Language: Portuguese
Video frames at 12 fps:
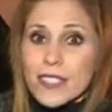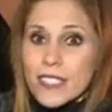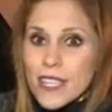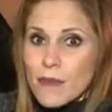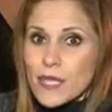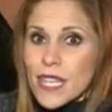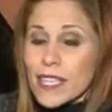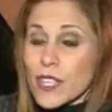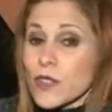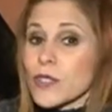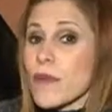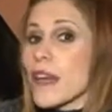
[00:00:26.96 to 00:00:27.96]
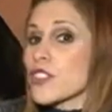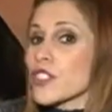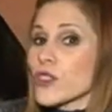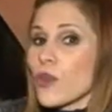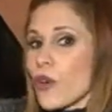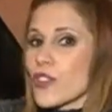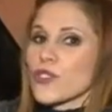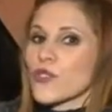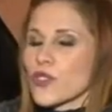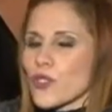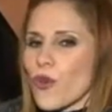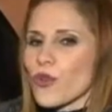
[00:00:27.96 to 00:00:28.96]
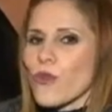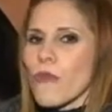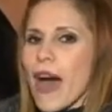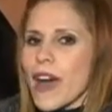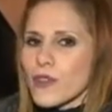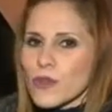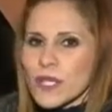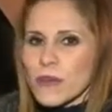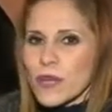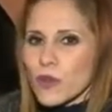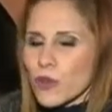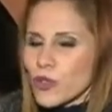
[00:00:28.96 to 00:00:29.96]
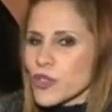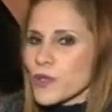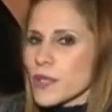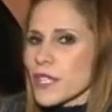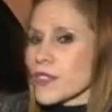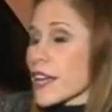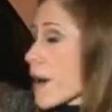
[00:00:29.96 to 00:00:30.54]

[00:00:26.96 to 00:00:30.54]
Nós estamos aqui nos bastidores do show do Marcos e Belucci. Os meninos